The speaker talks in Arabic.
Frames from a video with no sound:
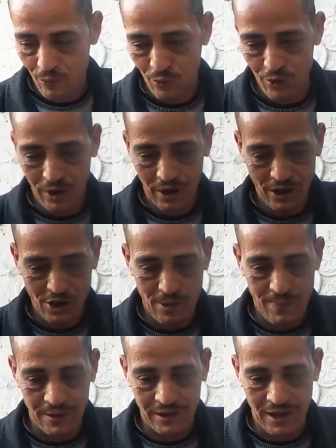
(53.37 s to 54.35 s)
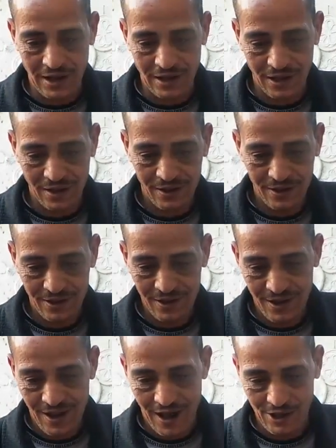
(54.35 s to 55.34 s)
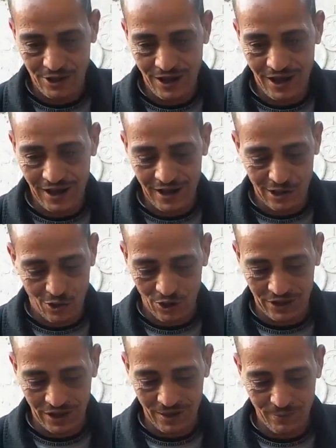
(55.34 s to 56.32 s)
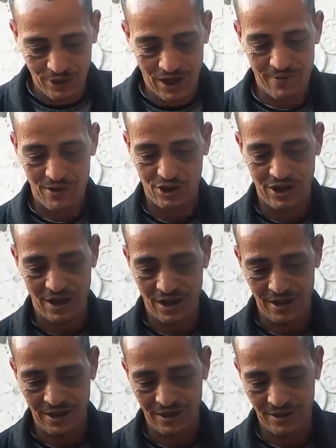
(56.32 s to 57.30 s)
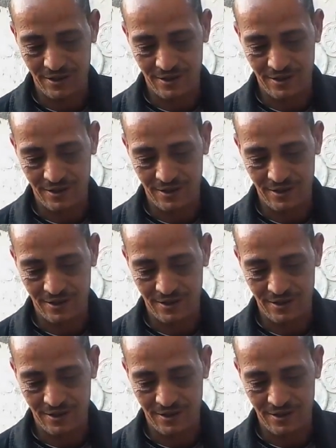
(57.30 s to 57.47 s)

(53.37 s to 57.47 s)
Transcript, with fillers: والعيشه بقت غاليه هشتغل ايه دلوقتي انا مش عارف اشتغل انا